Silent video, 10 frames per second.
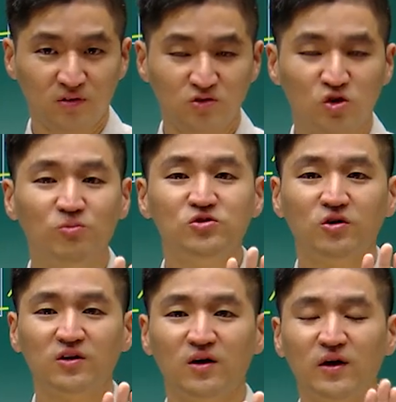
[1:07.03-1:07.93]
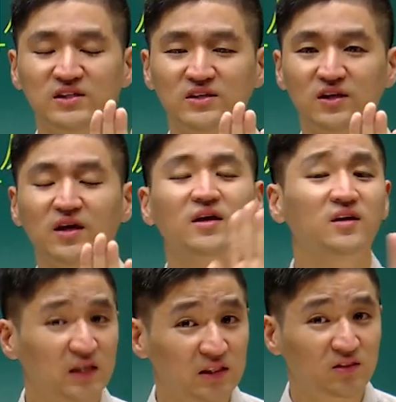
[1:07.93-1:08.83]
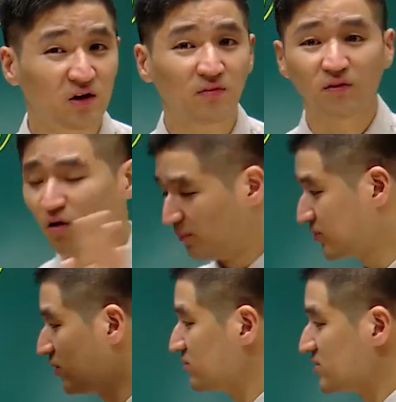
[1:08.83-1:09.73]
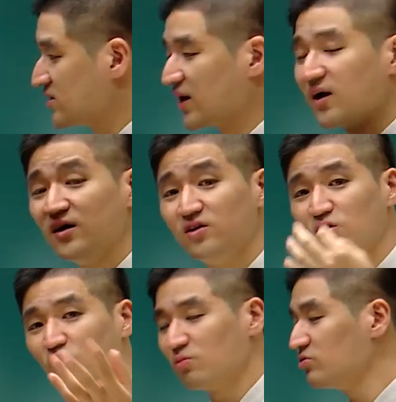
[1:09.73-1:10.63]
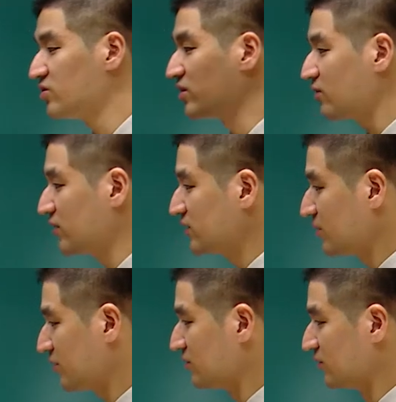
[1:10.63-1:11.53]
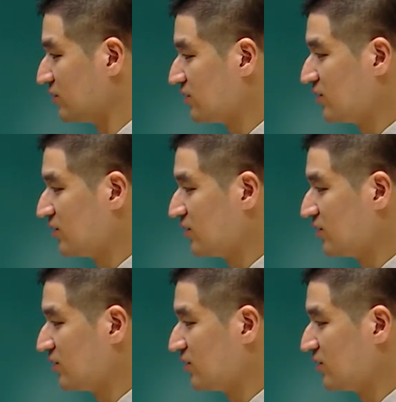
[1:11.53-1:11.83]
전문성에 대한 확신이 있던 없던, 제가 여러분들이라고 한다면